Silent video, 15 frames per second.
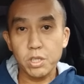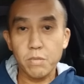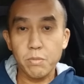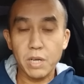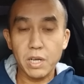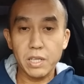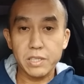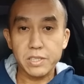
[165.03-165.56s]

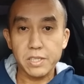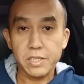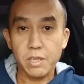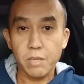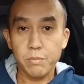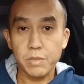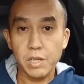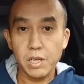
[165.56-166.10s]
набиралось на
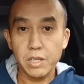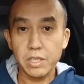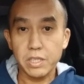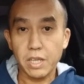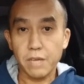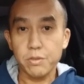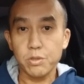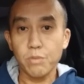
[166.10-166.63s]
самом деле не
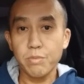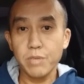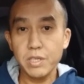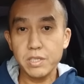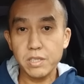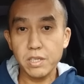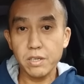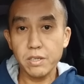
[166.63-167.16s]
так все
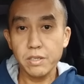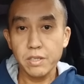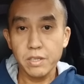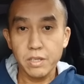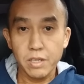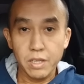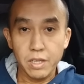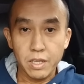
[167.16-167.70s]
быстро.
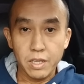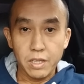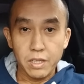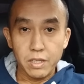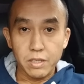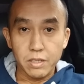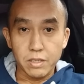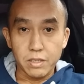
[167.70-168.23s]

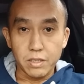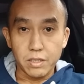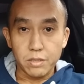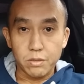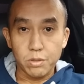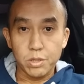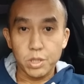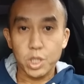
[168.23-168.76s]
Э,
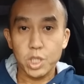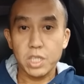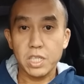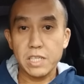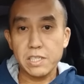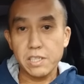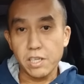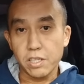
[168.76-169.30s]
то есть за
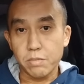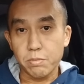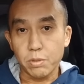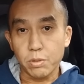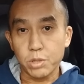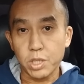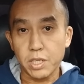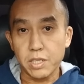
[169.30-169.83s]
16 лет,
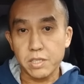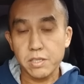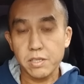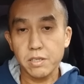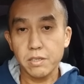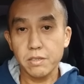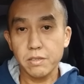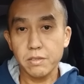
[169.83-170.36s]
получается.
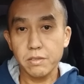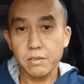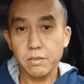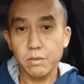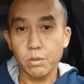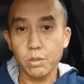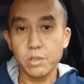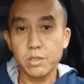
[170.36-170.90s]

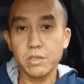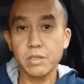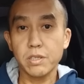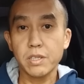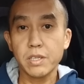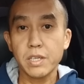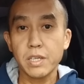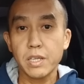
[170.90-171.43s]
То есть
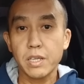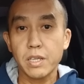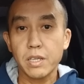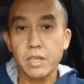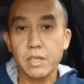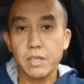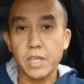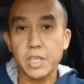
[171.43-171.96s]

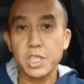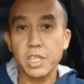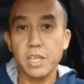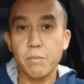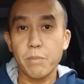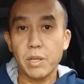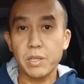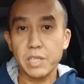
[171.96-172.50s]
начал
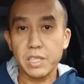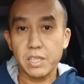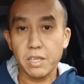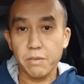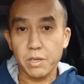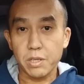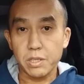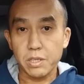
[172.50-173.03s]
я полнеть,
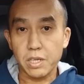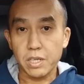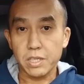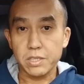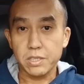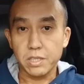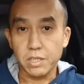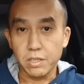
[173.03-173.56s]
наверное, как
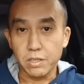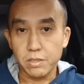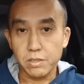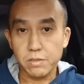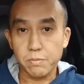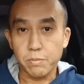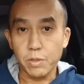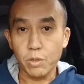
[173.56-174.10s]
раз-таки
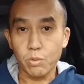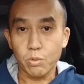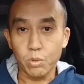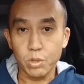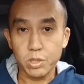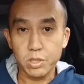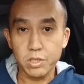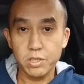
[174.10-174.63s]
с первого
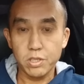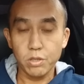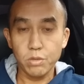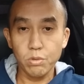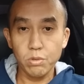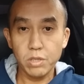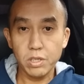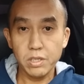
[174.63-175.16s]
курса
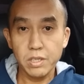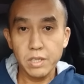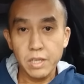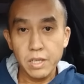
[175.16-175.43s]
института.